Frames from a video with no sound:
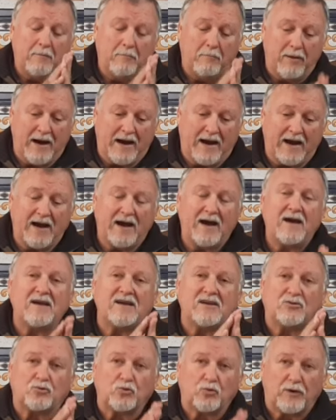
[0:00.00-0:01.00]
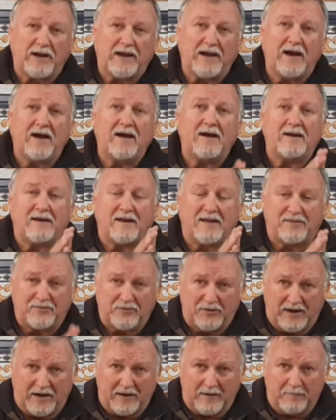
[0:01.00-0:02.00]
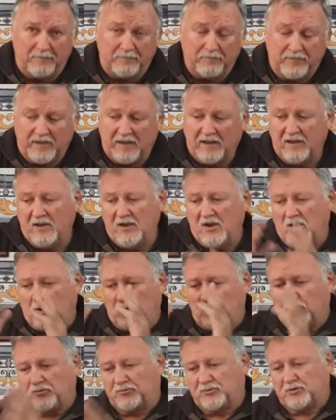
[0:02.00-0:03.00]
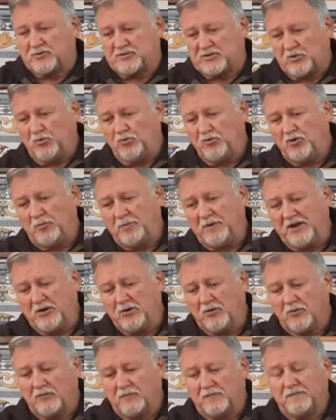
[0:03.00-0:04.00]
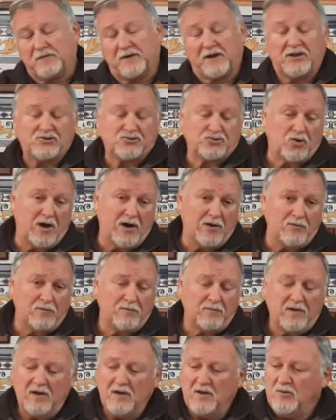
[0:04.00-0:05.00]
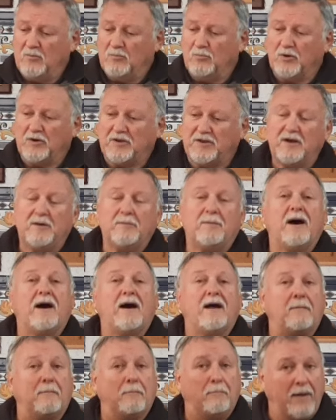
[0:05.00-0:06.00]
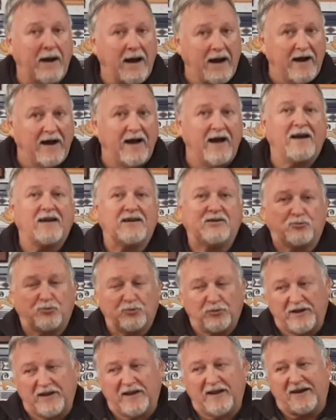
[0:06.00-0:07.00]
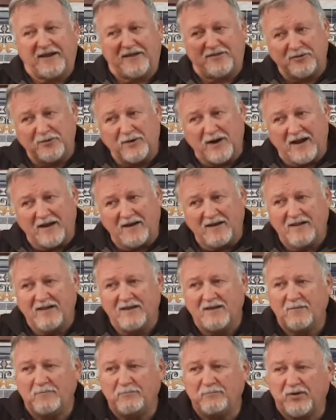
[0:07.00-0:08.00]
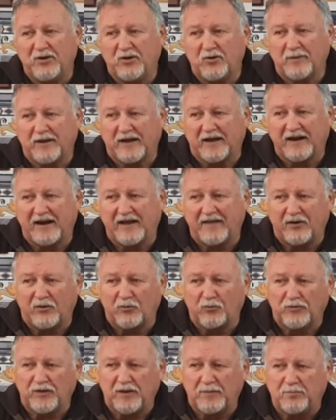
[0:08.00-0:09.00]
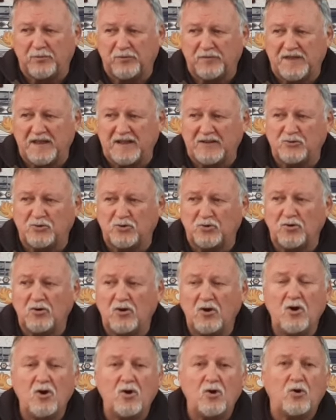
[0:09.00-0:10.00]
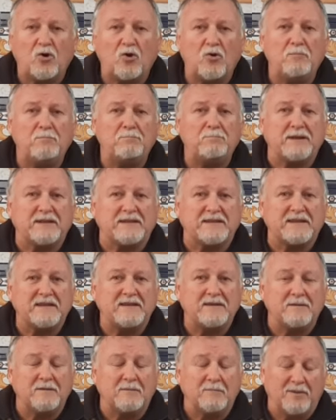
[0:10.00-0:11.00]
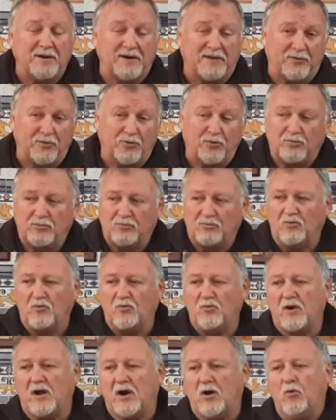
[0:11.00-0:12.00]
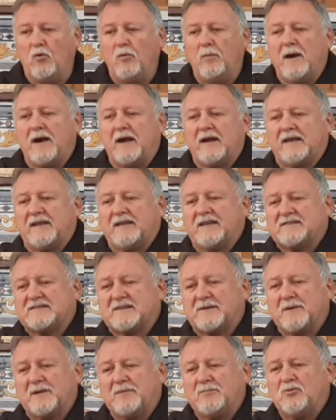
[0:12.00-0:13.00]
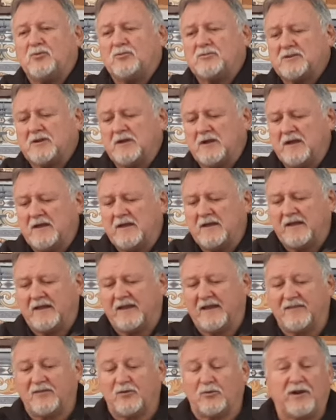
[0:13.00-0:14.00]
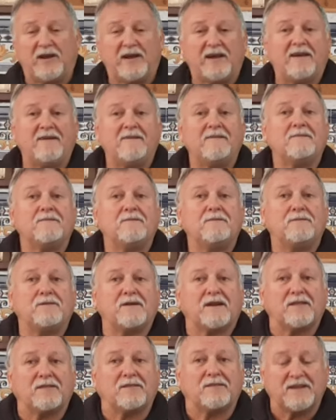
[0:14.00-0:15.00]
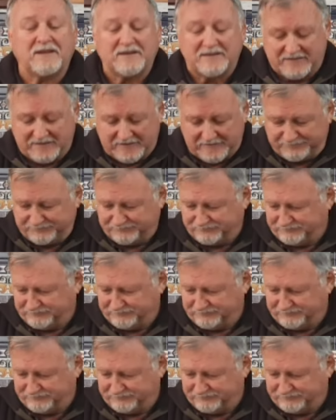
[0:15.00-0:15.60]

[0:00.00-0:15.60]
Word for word: Vaga y Turiga Nacional. Nuestro segundo vino, Frey João, pues lleva Vaga y Turiga Nacional, pero mezclada en un 10% con Petit Verdot una uva que ya sabemos que es de origen francés.